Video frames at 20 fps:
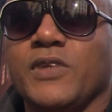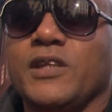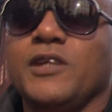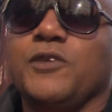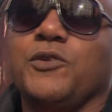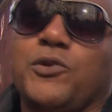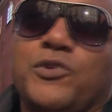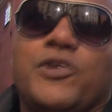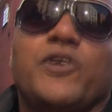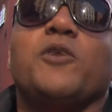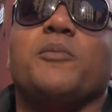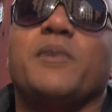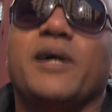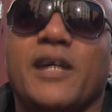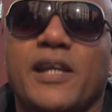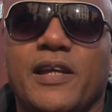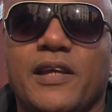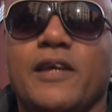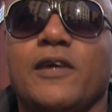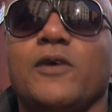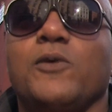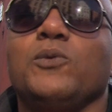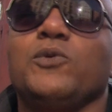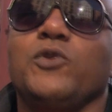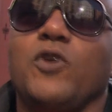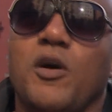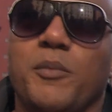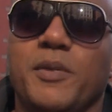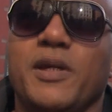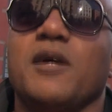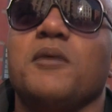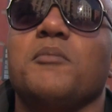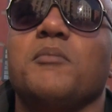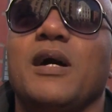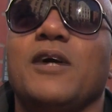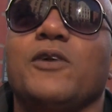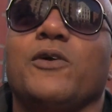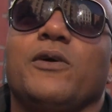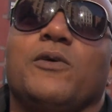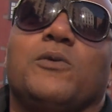Y entonces yo me crié junto a mis
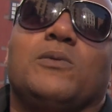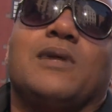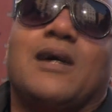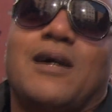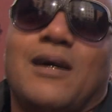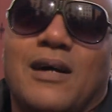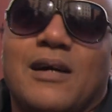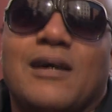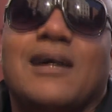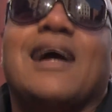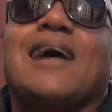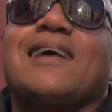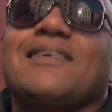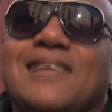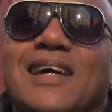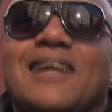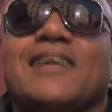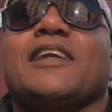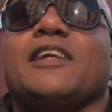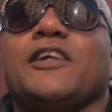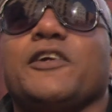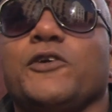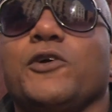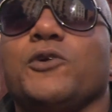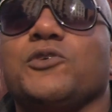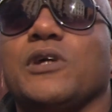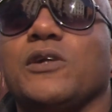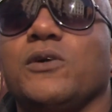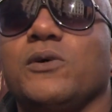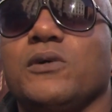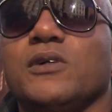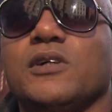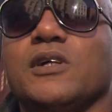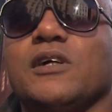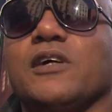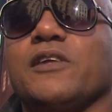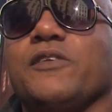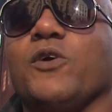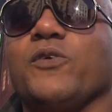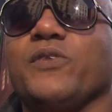hermanos en una casa religiosa, ¿no?
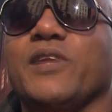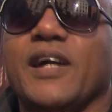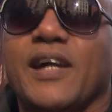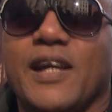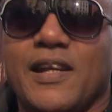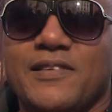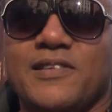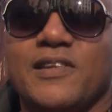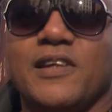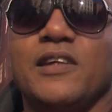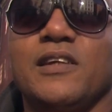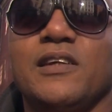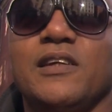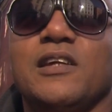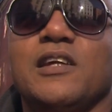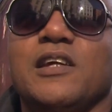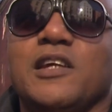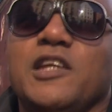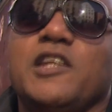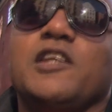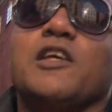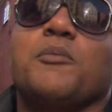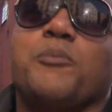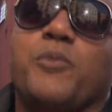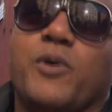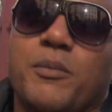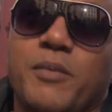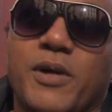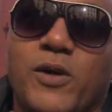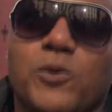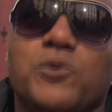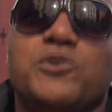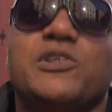Donde crecí y después me